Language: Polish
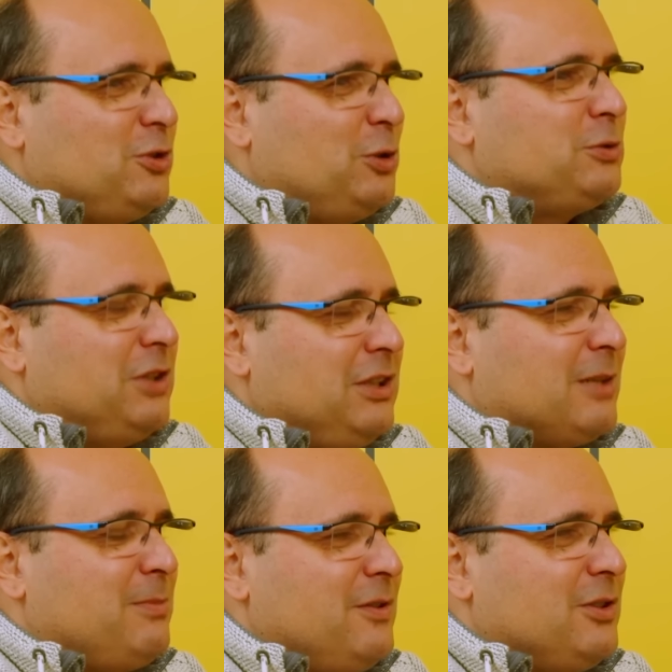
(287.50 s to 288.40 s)
Tak, prawie
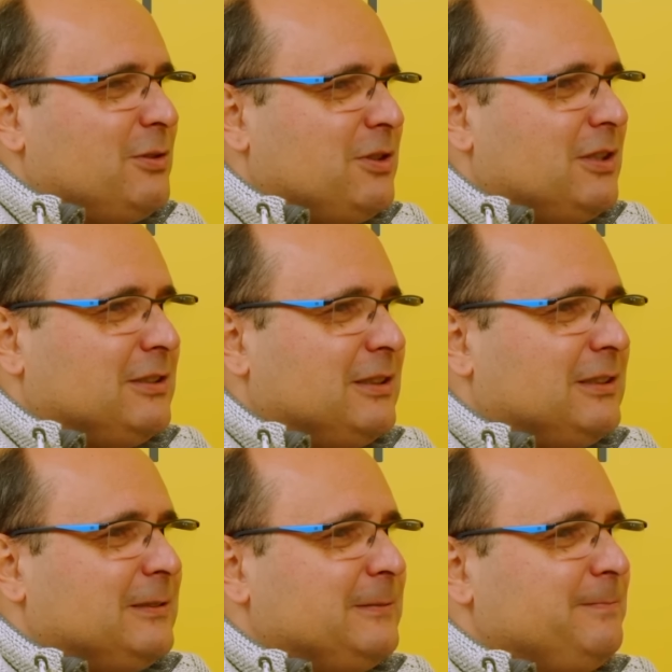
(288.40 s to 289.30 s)
większość konstytucyjna,
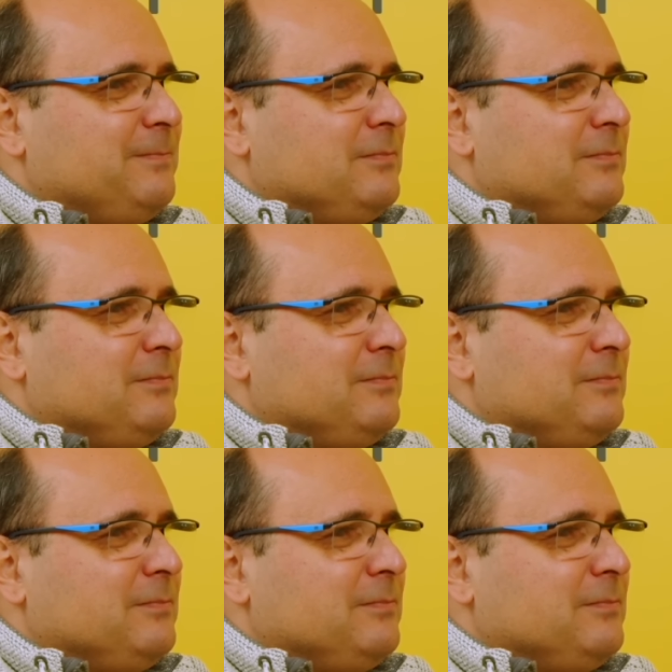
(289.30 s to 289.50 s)
ale